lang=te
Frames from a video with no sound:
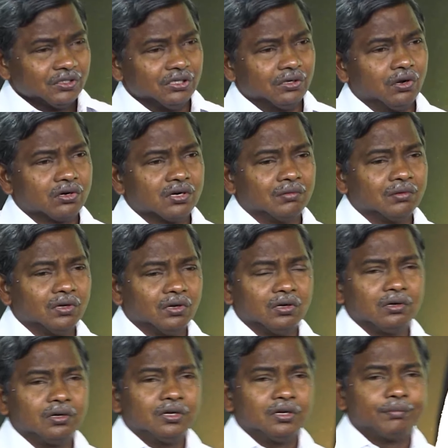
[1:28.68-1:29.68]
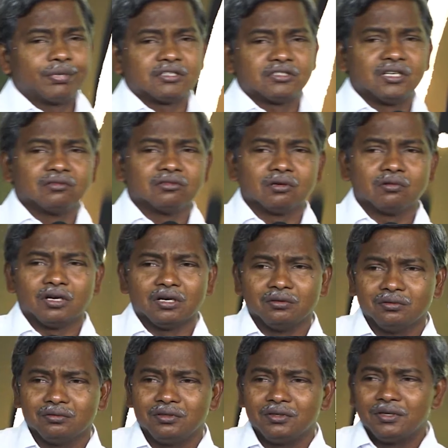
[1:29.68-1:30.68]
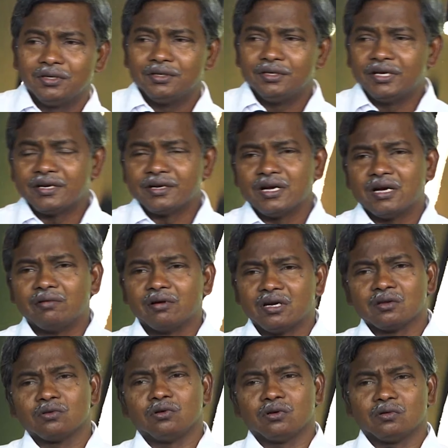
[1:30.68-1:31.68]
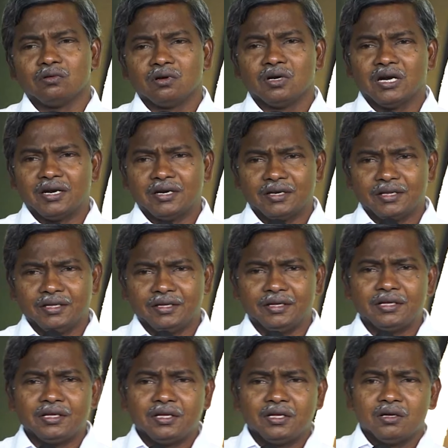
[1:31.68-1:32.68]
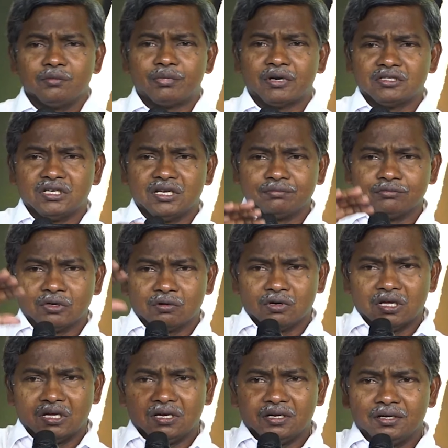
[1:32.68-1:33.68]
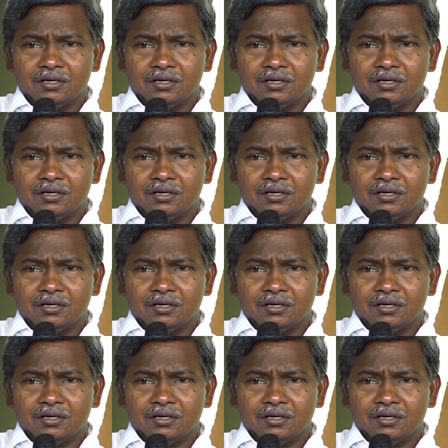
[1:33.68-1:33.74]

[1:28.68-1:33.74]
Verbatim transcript: ఈ లోకంలో ప్రజలందరూ కూడాను ఏం కావాలని కోరుకుంటున్నారంటే ప్రజలందరూ కూడా